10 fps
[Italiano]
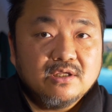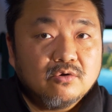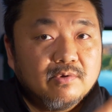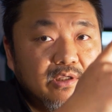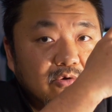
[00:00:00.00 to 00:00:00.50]
che
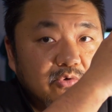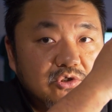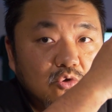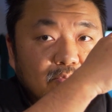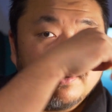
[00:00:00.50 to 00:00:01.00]
trovate qui
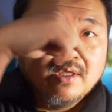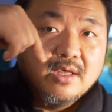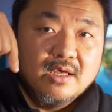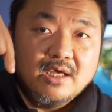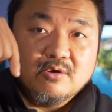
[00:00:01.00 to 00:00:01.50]
sopra
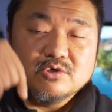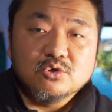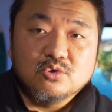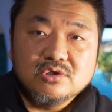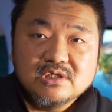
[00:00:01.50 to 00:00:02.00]
e qui
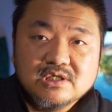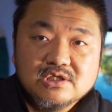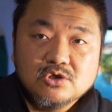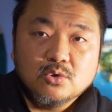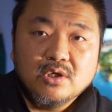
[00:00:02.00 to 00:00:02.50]
sotto in
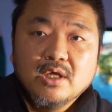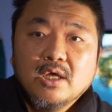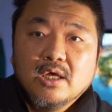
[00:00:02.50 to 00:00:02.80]
descrizione,